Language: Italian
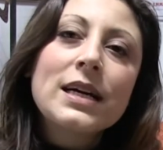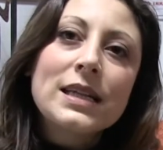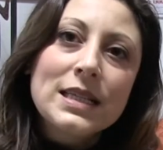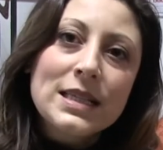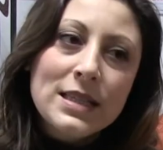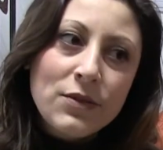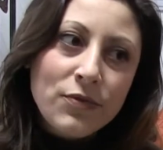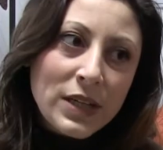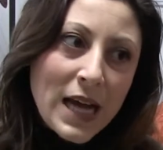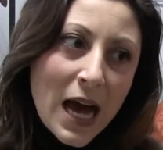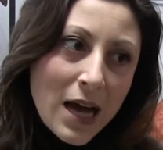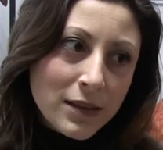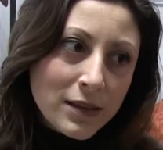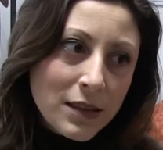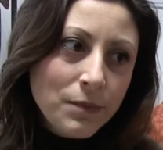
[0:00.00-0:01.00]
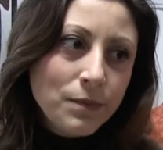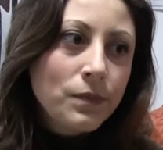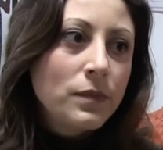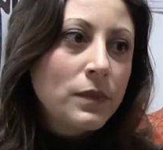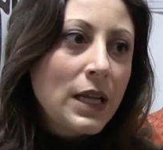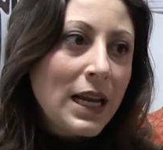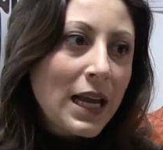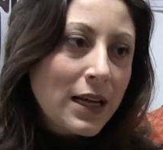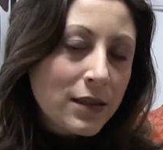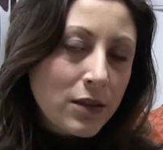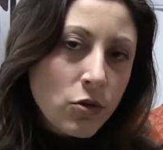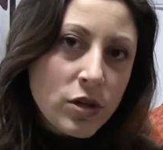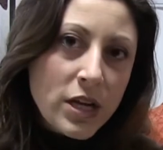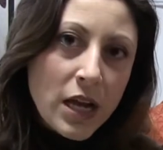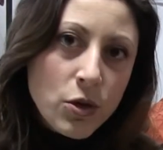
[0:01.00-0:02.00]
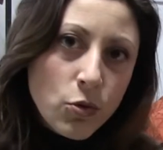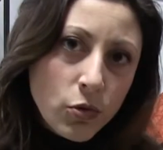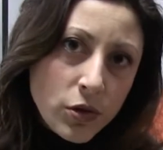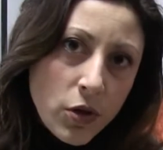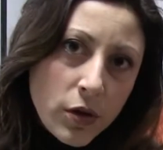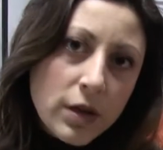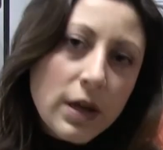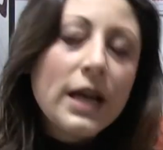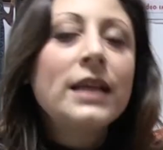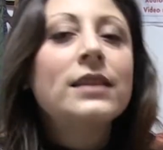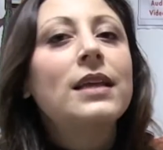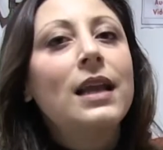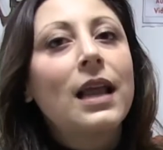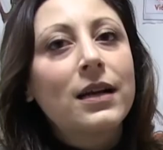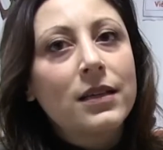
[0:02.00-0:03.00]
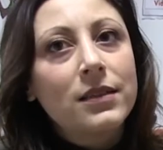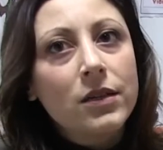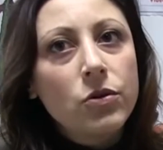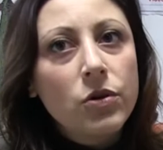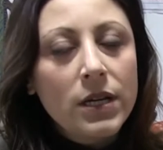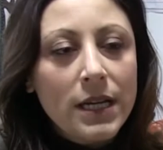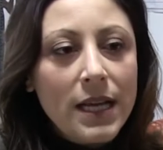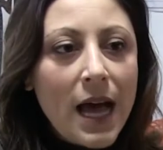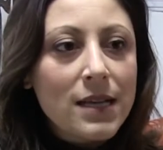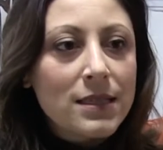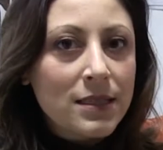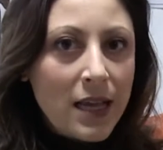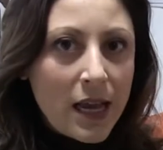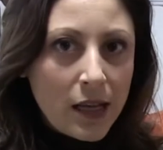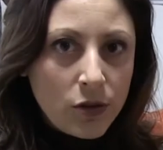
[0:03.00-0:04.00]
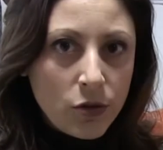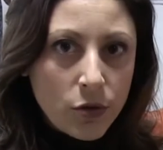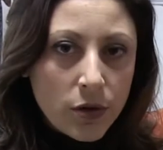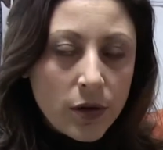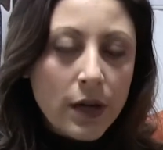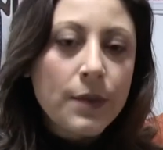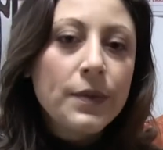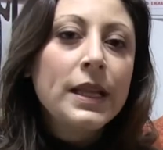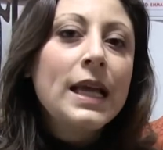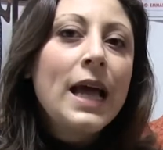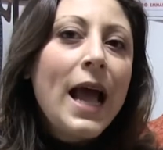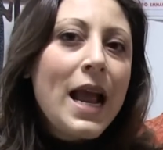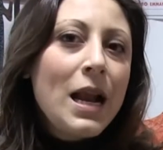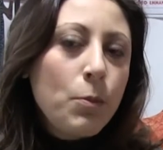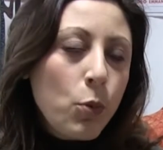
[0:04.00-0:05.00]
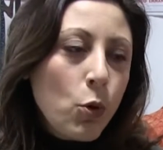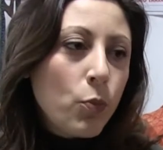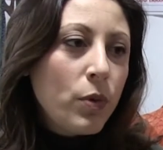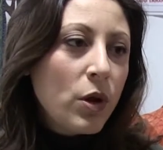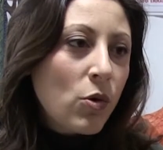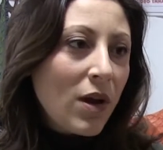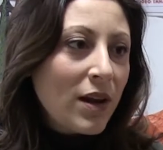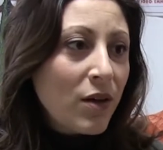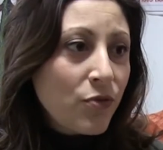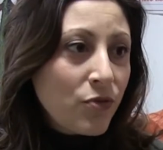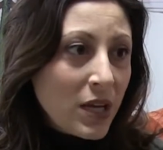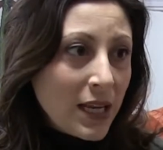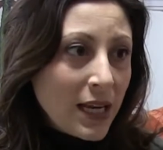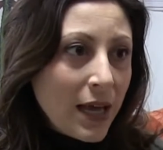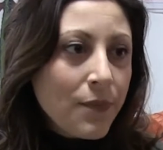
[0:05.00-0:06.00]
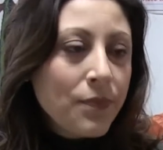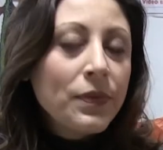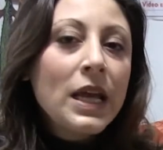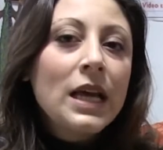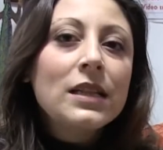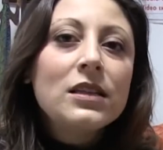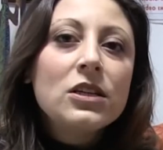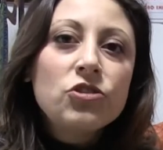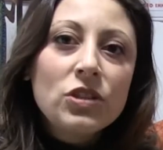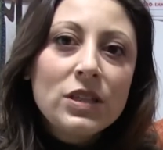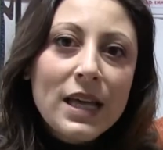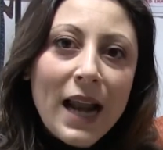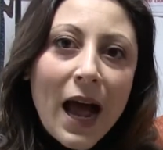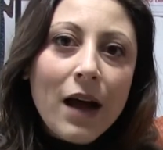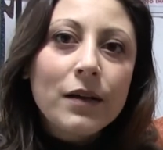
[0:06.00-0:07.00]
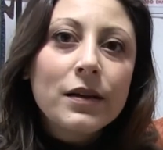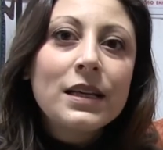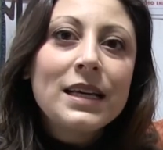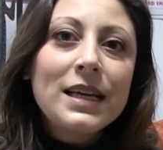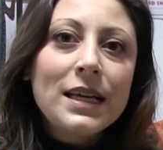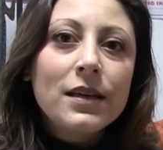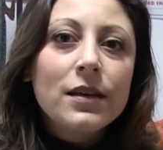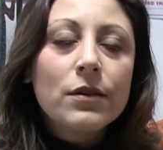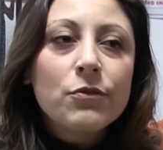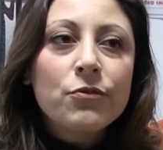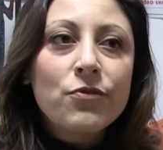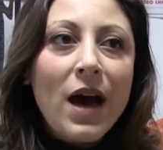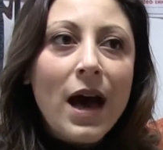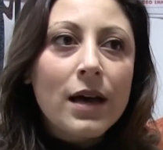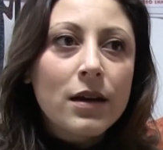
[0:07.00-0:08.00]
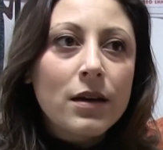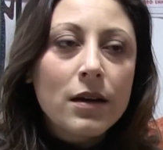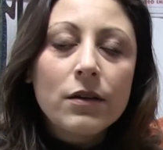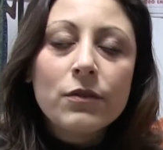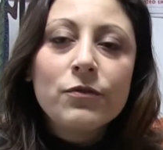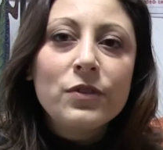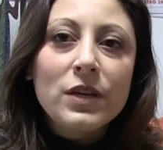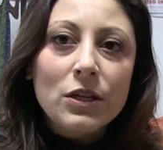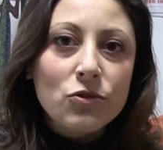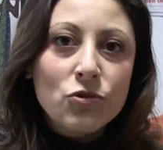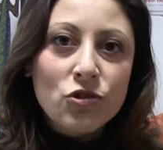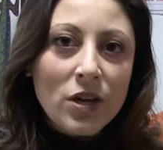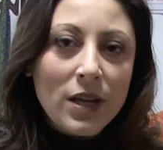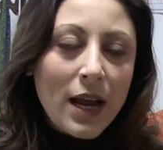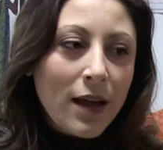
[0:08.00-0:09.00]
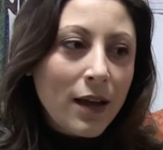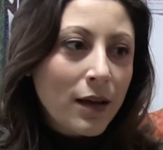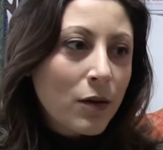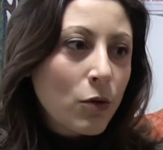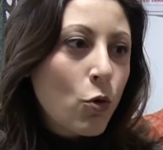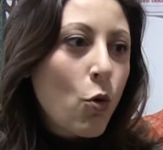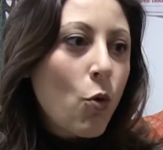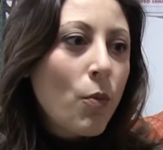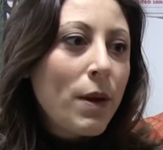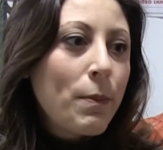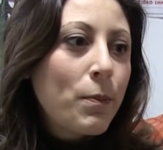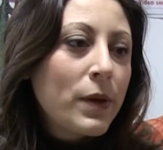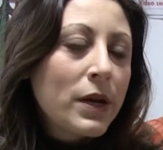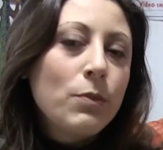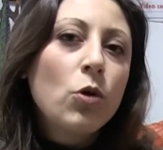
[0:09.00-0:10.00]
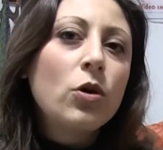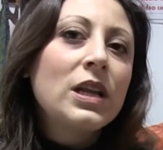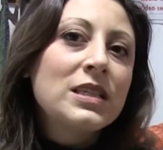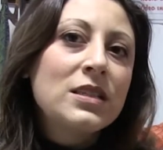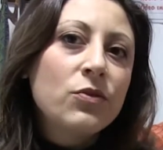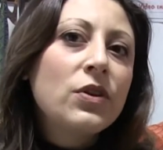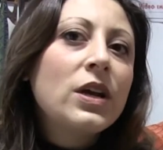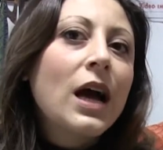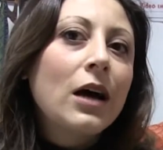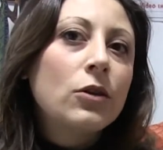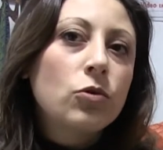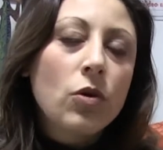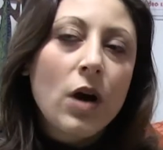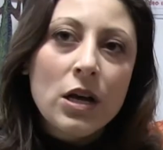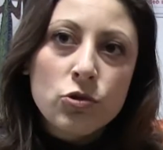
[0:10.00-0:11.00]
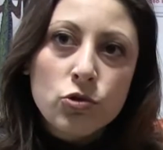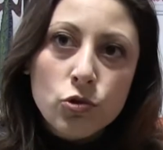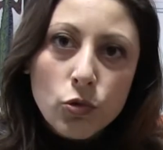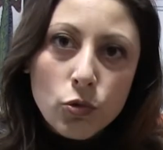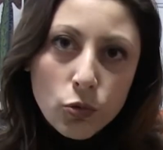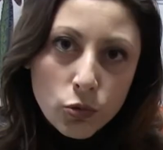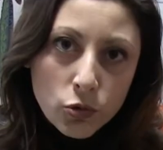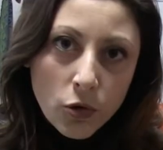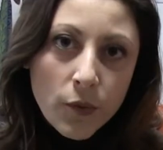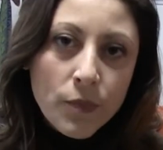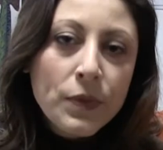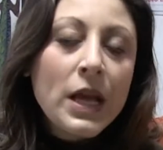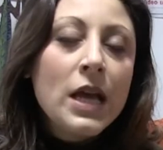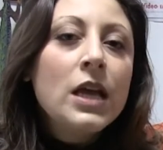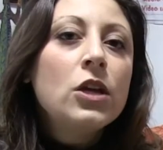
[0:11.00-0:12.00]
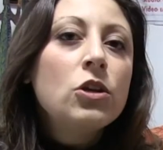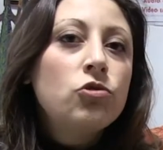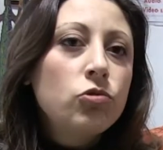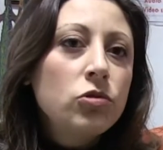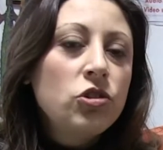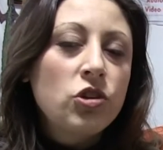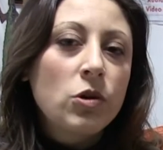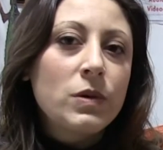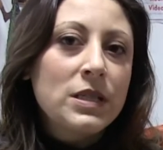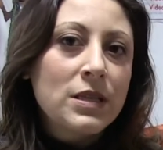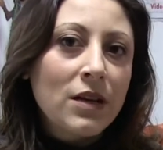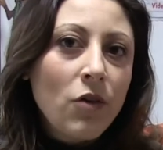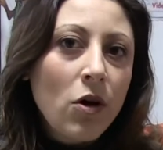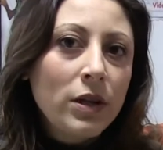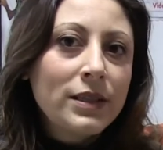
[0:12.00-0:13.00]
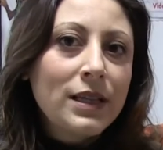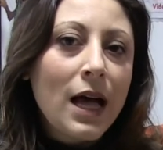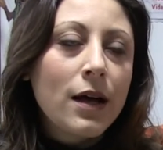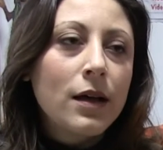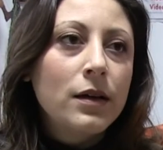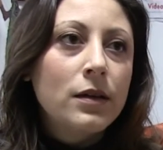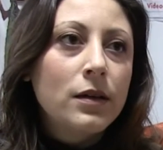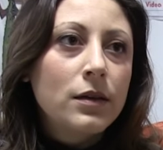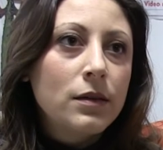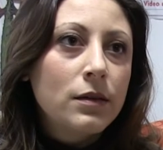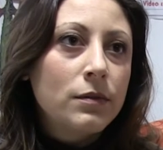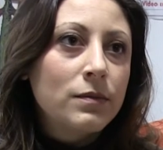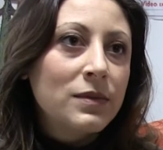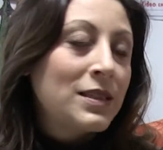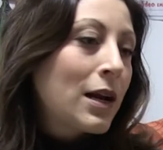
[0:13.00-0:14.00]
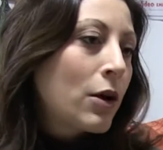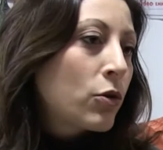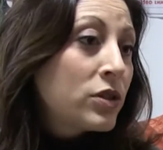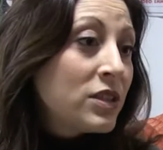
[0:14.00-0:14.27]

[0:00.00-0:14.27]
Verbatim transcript: classificati della categoria junior e della categoria senior e il pubblico alla fine deciderà chi far vincere come primo classificato assoluto. I giudici questa volta eh, saranno